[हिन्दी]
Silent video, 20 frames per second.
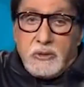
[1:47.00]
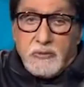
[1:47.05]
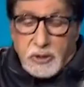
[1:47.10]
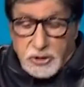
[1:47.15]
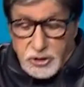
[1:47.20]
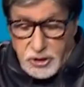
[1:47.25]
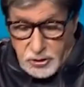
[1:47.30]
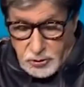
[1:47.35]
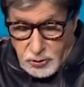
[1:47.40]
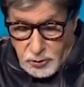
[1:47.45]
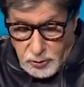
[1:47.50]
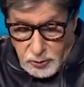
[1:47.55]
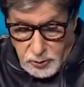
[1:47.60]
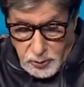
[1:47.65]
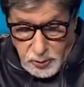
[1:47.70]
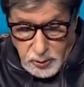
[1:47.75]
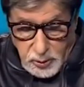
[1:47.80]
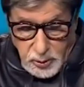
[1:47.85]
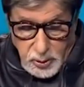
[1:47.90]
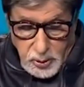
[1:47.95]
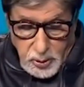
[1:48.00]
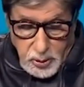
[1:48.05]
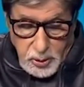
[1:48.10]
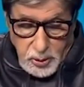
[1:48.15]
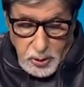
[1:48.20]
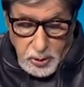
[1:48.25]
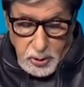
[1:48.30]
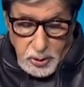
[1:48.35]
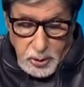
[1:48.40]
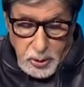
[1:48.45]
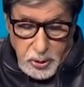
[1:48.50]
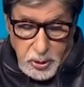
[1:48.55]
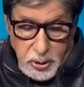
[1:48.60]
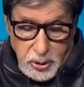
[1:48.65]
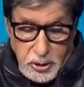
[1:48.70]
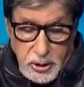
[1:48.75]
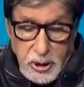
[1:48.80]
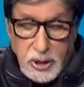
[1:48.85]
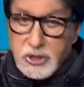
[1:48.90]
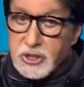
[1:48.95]
थी वंशी को
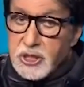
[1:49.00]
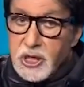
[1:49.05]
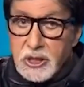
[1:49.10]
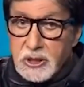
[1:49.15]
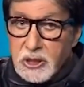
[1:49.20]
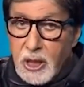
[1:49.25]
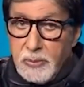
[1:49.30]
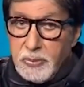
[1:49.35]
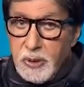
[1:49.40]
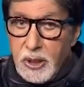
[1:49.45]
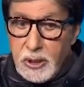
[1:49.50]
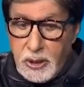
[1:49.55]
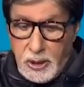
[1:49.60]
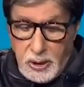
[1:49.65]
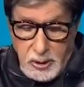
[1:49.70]
ये इसकी किताब नहीं